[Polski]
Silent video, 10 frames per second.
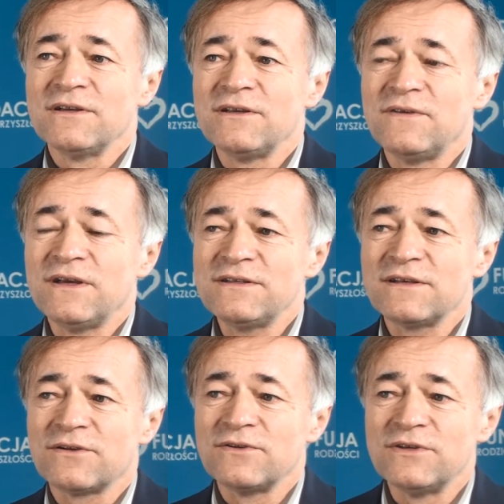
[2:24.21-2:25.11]
i
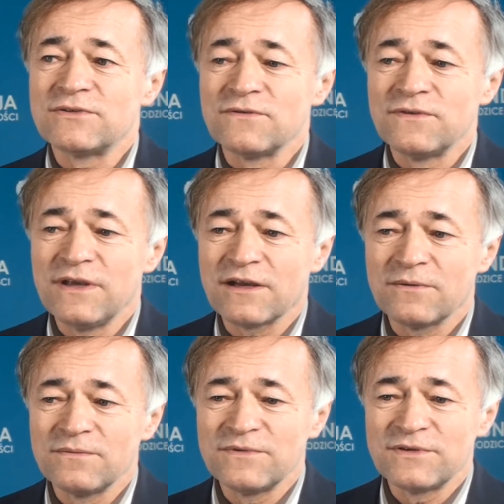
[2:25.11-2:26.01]
wiedzę rodziców, i
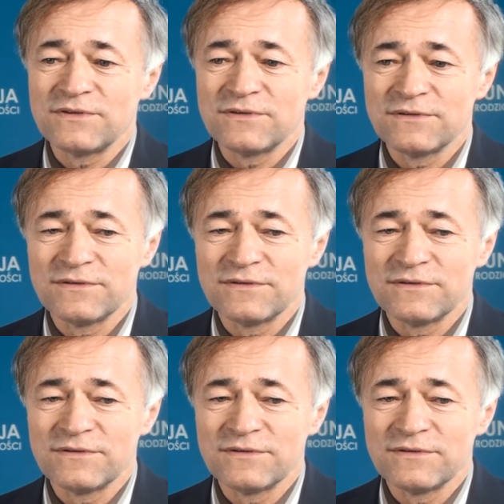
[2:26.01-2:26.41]
jakąś e,